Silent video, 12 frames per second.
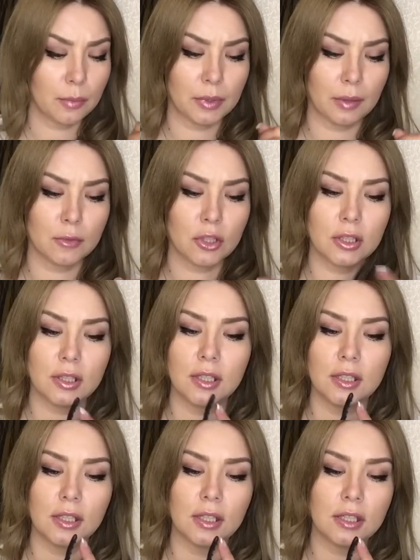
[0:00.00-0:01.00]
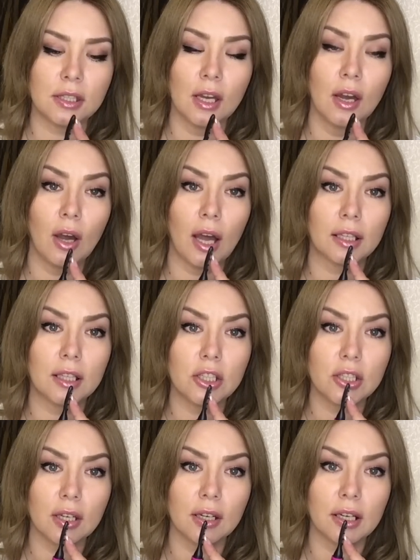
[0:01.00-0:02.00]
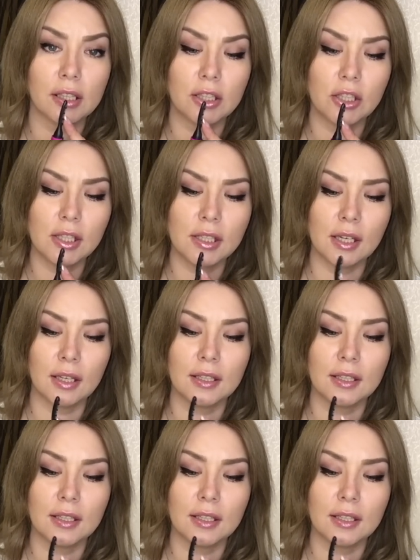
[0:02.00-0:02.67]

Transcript: потому что здесь есть отличный ограничитель,